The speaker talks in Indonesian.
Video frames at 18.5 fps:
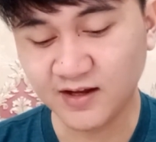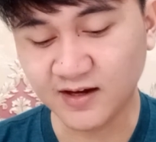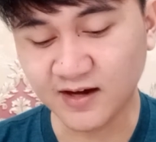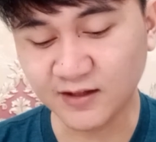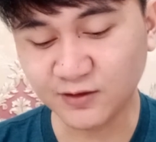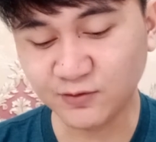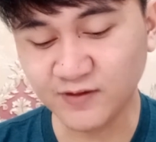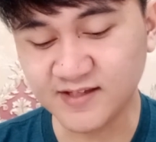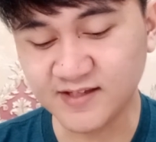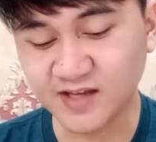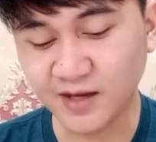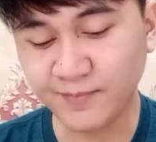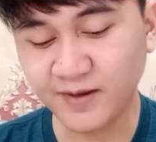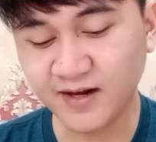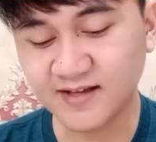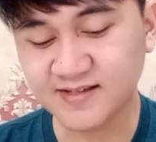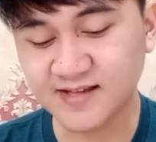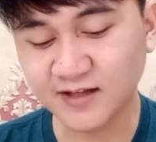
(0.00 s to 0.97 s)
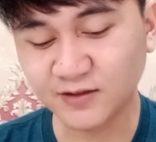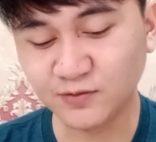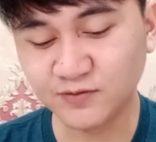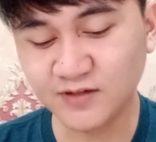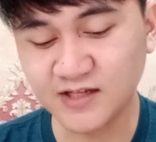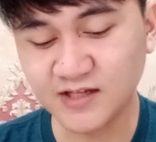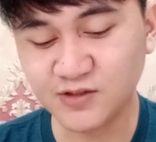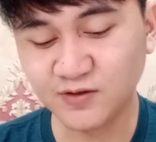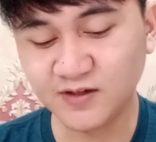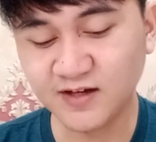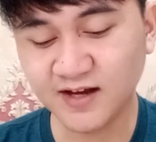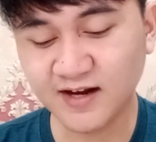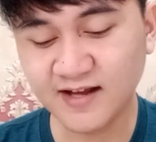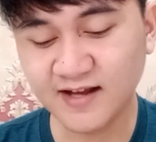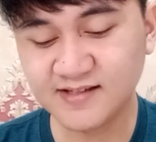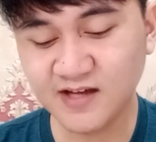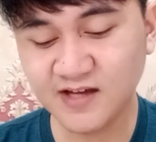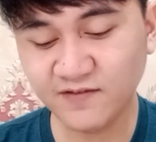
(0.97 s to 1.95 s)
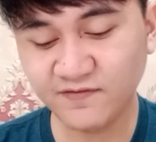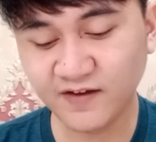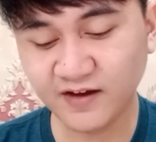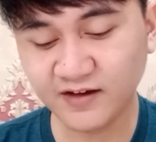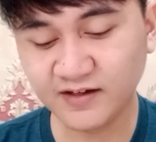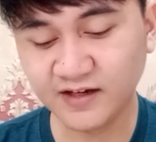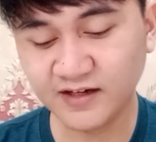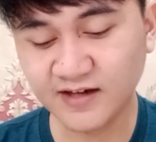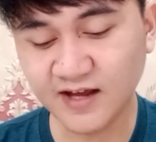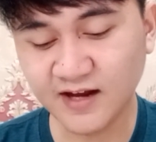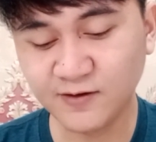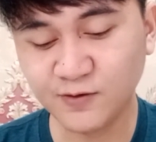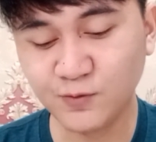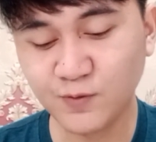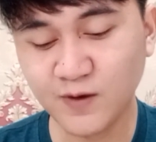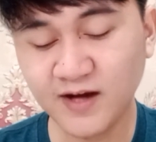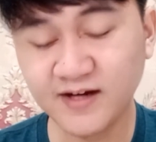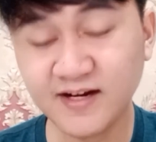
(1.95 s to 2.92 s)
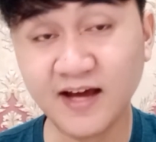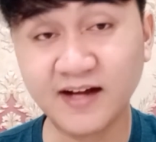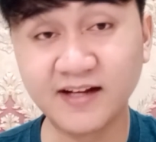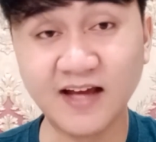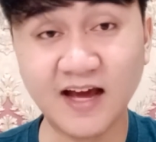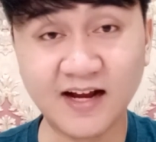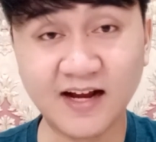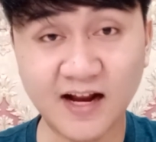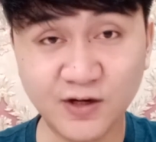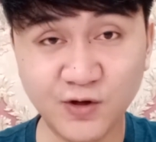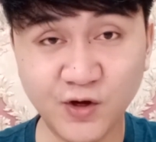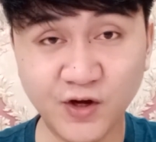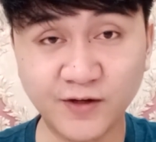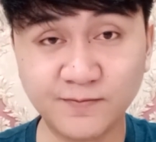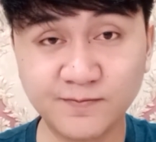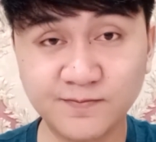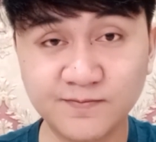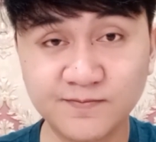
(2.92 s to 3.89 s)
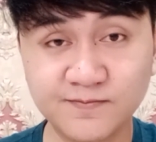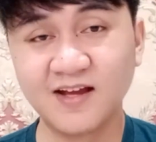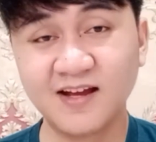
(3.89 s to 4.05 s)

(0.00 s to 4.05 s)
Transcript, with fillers: Ratu Isabella I dan juga Raja Ferdinand II dari Aragon.